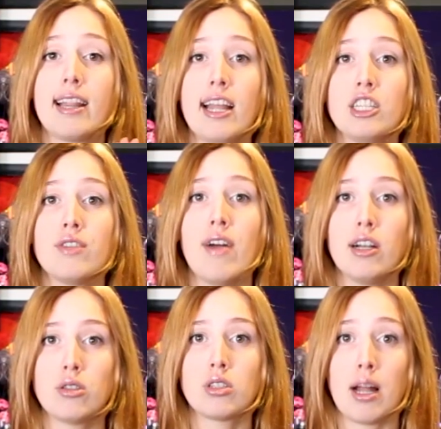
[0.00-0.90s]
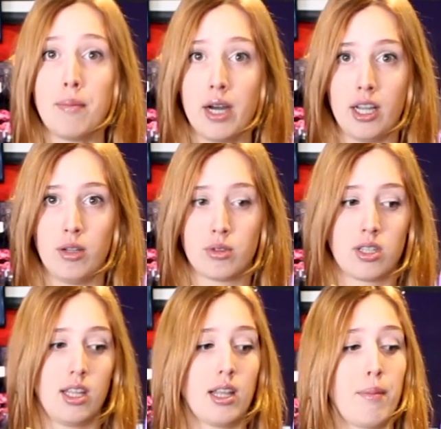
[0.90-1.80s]
tem diversos
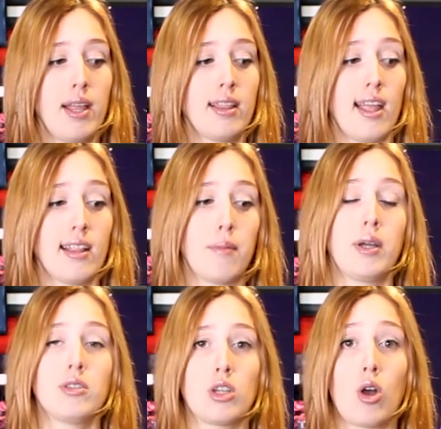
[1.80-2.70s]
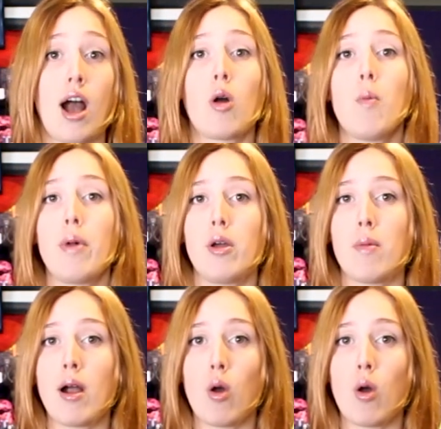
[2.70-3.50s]
tamanhos e também tem tamanhos que acompanham uma